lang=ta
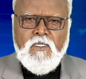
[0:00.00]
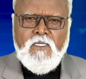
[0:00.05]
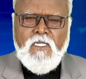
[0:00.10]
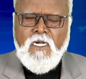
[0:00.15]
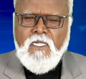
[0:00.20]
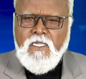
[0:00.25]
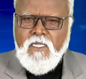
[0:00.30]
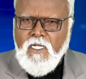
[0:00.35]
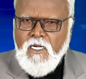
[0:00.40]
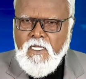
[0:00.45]

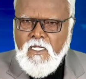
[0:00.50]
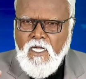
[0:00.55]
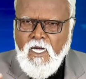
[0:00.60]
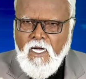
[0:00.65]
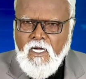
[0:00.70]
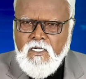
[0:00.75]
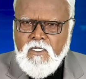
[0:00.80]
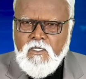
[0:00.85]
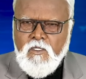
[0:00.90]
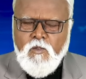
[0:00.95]

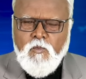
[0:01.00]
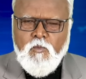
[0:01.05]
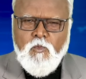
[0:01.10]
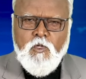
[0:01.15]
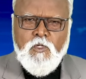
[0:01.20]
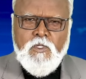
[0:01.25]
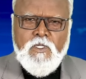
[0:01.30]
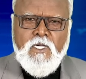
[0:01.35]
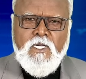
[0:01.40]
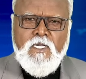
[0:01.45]
தனித்தனியாக
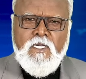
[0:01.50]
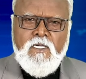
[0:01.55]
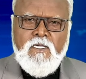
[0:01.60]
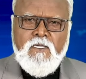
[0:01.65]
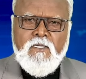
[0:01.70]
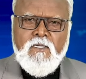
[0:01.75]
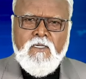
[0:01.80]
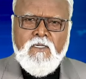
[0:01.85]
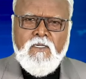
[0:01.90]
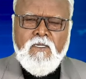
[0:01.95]
இருக்கும்போது
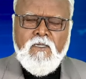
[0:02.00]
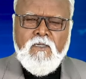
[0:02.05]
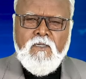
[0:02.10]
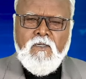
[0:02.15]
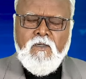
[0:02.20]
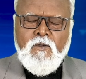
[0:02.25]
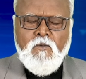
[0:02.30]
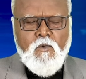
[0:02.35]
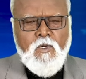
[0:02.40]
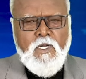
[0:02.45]

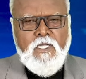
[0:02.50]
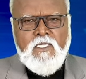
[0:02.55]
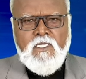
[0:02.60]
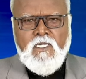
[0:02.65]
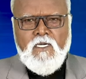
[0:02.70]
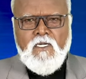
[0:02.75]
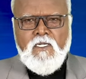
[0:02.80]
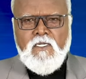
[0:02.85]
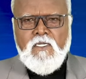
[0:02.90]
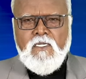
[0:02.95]

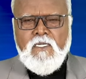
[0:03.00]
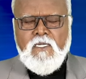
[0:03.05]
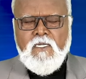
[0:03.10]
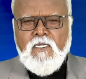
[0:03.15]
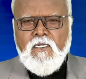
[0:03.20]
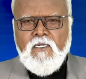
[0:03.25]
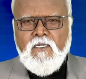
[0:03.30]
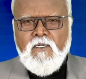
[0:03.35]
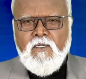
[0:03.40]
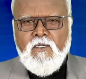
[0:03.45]
உடைத்தான்
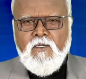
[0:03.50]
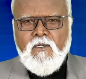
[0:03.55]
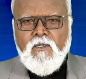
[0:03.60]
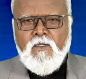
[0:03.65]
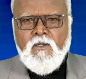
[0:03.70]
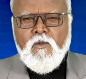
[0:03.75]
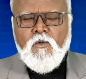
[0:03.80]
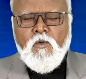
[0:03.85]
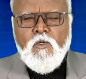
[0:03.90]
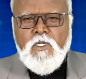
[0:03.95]

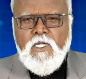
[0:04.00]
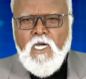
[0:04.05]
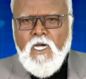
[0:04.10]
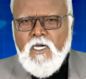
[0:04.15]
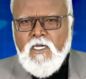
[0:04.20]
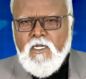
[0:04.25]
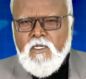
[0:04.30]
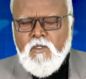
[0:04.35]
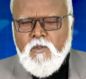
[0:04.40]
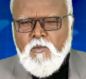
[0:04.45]
கூட்டாக
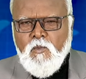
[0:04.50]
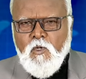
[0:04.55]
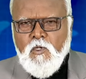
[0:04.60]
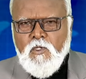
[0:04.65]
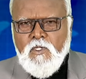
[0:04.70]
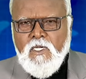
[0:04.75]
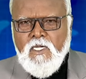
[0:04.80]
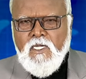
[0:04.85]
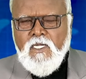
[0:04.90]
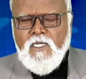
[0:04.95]

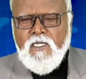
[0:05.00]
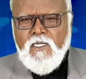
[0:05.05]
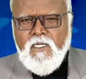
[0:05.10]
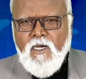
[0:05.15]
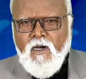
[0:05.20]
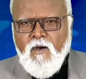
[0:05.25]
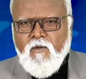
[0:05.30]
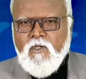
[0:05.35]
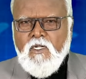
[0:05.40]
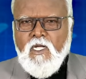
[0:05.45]
இருக்கும்போது
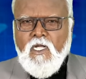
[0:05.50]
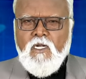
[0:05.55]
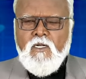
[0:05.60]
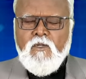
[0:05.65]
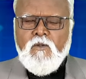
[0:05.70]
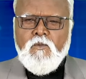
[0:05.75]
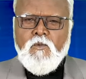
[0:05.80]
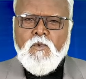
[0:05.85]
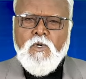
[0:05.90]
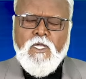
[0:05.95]
அவனால்
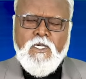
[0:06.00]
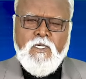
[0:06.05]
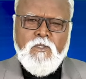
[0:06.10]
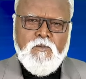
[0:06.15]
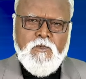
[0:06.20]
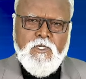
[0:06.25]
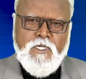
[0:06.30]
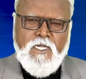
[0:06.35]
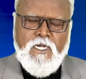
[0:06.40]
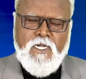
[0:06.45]
உடைக்க
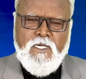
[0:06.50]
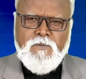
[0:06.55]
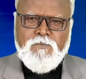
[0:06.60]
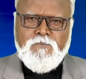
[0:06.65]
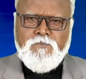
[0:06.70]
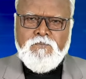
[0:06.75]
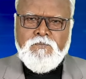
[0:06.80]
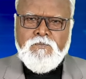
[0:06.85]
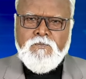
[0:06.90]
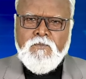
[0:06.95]
முடியல
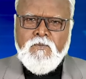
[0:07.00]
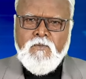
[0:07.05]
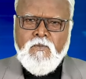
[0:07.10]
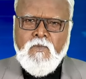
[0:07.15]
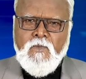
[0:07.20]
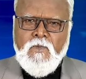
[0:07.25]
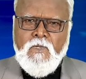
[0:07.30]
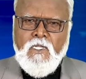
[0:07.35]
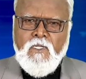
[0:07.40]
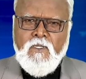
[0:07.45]

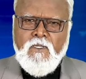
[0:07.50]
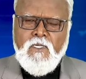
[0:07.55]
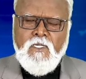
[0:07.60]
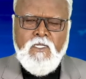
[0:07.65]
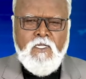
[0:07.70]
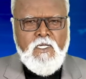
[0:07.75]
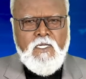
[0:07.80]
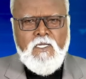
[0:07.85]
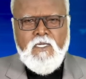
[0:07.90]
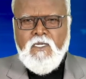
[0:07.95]

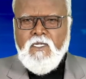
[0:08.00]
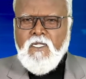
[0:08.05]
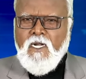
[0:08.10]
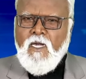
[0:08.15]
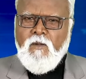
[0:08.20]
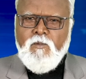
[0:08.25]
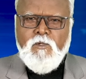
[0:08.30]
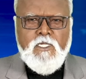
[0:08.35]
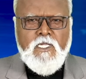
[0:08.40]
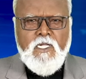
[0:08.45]
இது
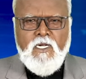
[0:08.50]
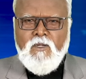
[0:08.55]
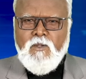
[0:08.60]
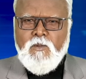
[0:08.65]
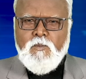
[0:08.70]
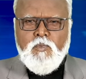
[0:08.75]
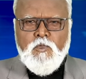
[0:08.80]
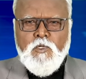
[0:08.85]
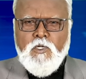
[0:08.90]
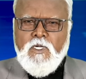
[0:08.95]
கிராமத்தில்
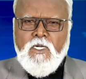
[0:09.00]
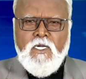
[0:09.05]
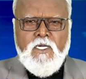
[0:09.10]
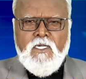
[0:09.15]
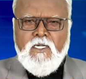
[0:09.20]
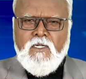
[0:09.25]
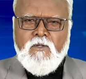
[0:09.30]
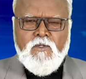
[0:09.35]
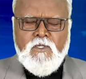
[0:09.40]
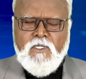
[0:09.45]

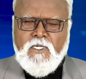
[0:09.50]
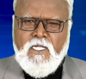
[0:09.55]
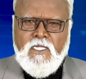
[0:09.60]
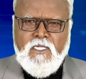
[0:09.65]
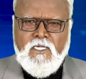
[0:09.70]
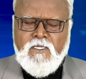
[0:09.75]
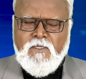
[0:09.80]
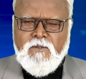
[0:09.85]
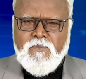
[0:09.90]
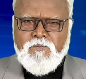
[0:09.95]
புழங்குகிற ஒரு
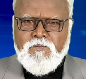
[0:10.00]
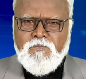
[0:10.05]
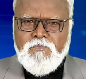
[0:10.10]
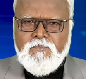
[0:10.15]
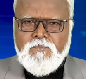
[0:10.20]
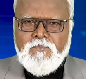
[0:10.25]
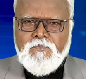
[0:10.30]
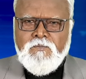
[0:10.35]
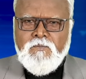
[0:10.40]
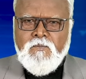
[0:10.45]
கதை
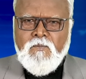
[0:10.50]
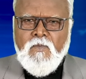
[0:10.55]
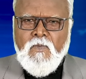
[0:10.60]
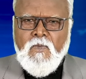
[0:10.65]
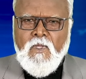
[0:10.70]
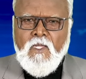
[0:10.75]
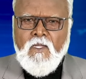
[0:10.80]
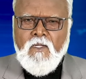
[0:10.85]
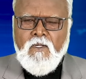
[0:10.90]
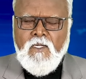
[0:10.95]

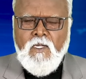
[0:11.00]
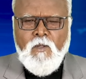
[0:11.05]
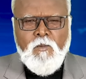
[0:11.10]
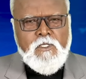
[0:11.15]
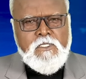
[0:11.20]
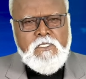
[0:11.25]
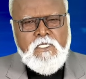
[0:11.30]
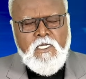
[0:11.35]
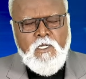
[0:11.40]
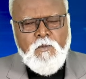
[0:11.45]
நம்ம
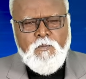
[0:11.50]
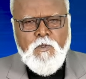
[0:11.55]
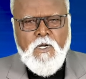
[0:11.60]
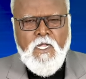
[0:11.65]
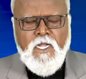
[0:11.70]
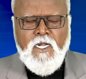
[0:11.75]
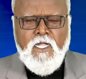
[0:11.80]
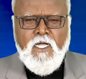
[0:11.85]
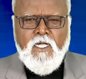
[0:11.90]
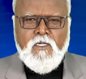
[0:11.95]
சின்ன
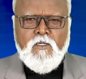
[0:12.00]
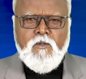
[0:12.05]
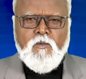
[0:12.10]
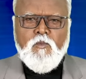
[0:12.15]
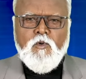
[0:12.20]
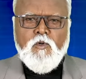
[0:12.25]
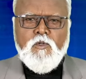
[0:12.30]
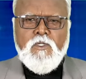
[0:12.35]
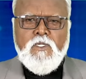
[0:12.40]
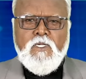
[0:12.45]
பிள்ளைகளாக
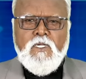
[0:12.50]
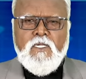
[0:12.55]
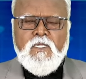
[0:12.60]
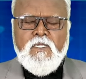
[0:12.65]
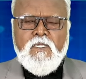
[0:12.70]
இருக்கும்போது